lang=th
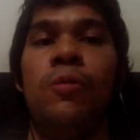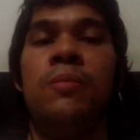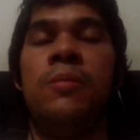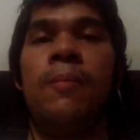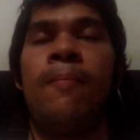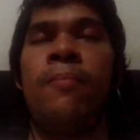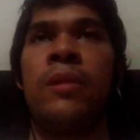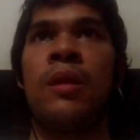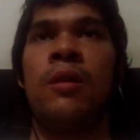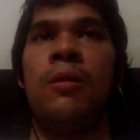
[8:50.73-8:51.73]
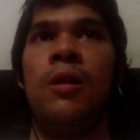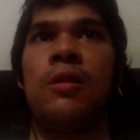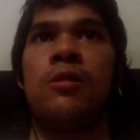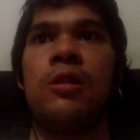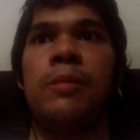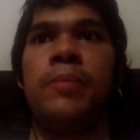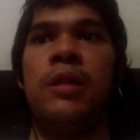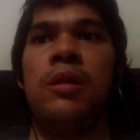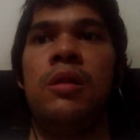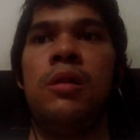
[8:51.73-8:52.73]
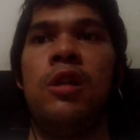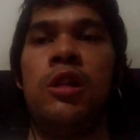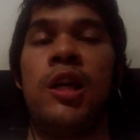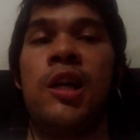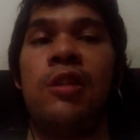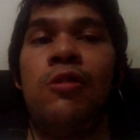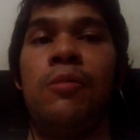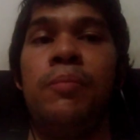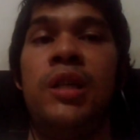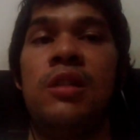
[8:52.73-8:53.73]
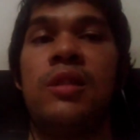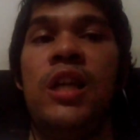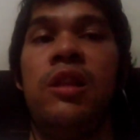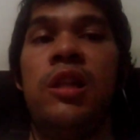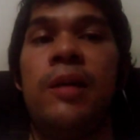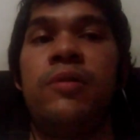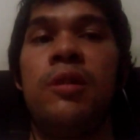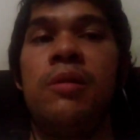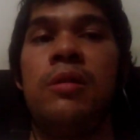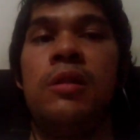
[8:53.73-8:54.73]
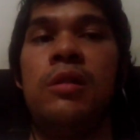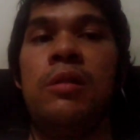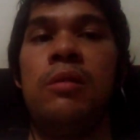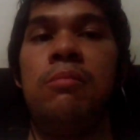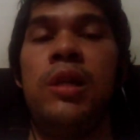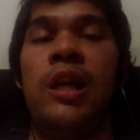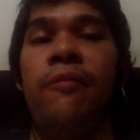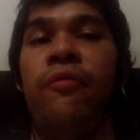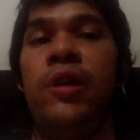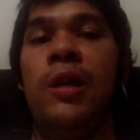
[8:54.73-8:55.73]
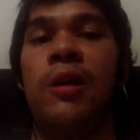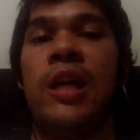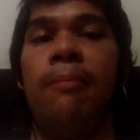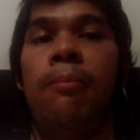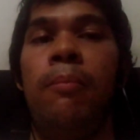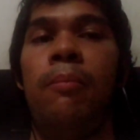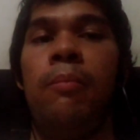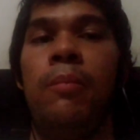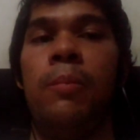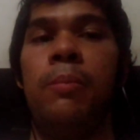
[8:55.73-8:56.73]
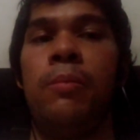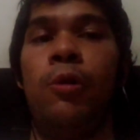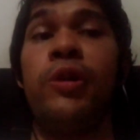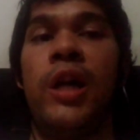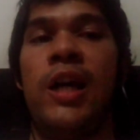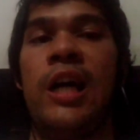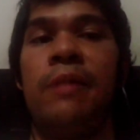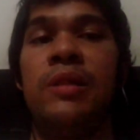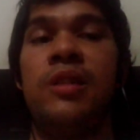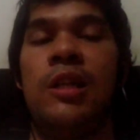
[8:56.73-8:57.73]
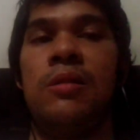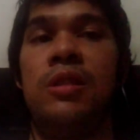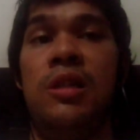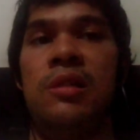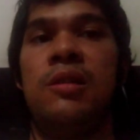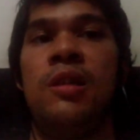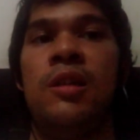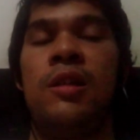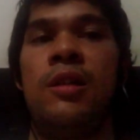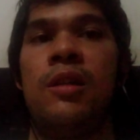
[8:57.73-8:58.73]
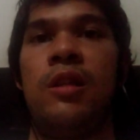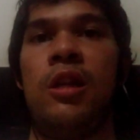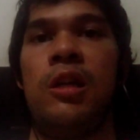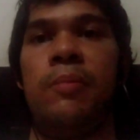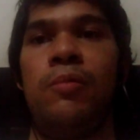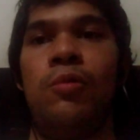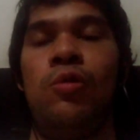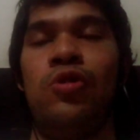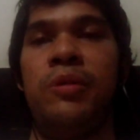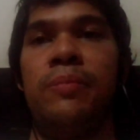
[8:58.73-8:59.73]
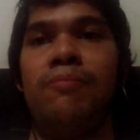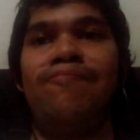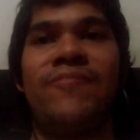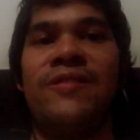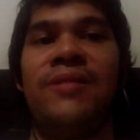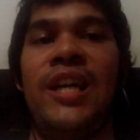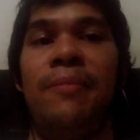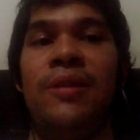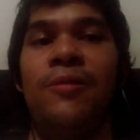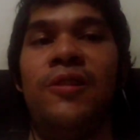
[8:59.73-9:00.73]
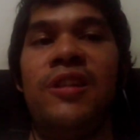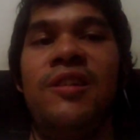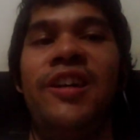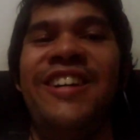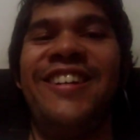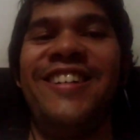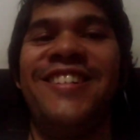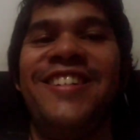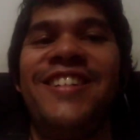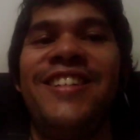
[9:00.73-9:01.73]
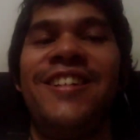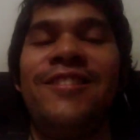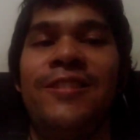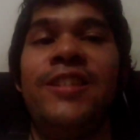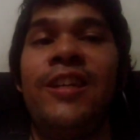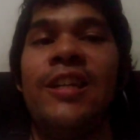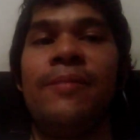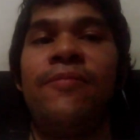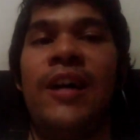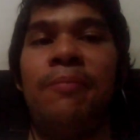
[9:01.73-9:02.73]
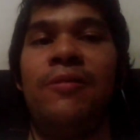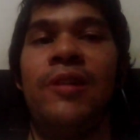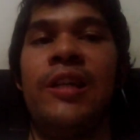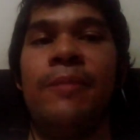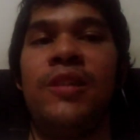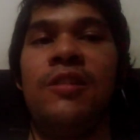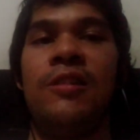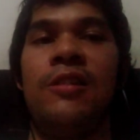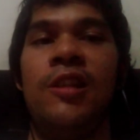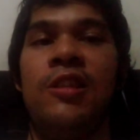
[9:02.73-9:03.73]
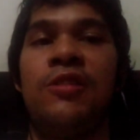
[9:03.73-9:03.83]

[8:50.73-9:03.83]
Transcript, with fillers: คุ้มแล้วก็จะเป็นทางด้านของ PSN นะครับ ซึ่งมีเกมฟรี และเกมลดราคาพิเศษเยอะนะครับโอ้โหแบบน่าไปโดนอ่ะจริงๆ นะครับ ฝากไปด้วยนะครับในใน